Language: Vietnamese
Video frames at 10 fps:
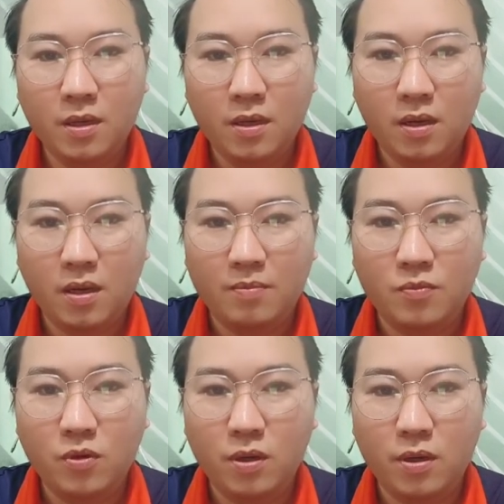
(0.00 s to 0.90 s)
à,
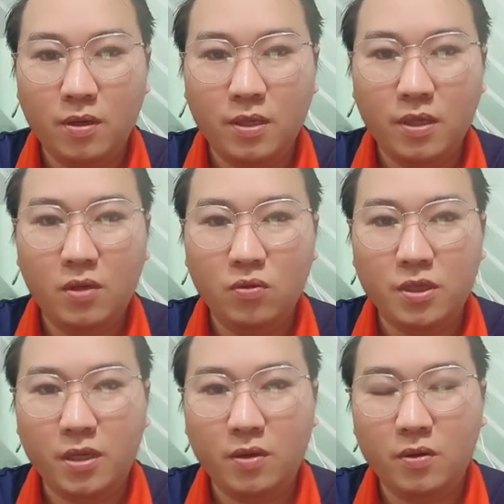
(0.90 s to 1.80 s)
mua ít lúc
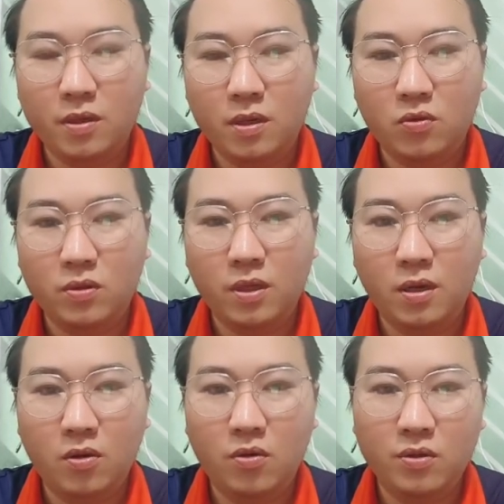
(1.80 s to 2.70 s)
chế ôi giờ tù ti
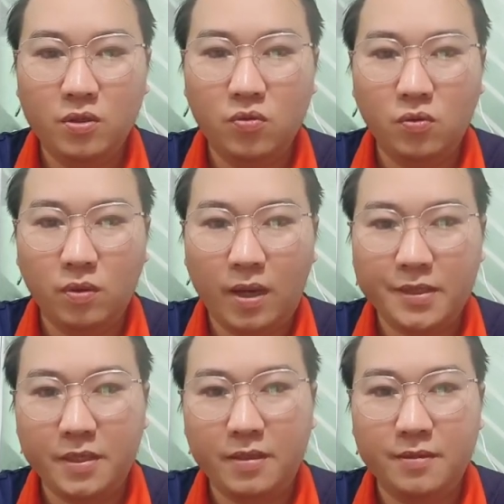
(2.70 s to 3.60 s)
lầu sùng a
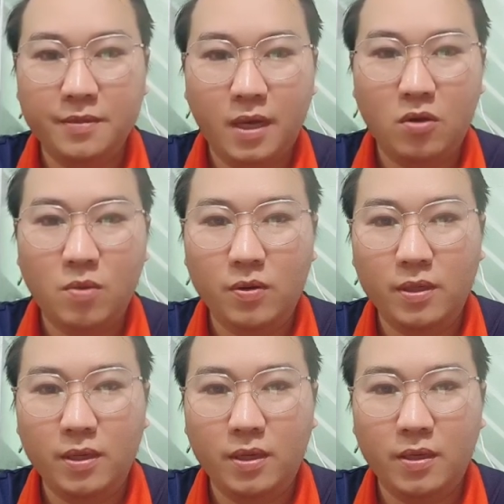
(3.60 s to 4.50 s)
sành hai lùm
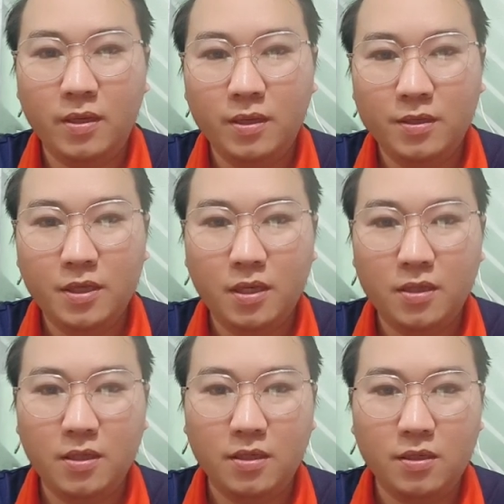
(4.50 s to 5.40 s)
mong tiền tranh
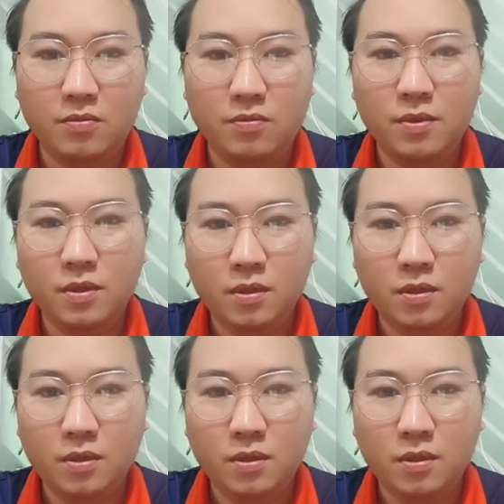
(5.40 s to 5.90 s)
sảnh xong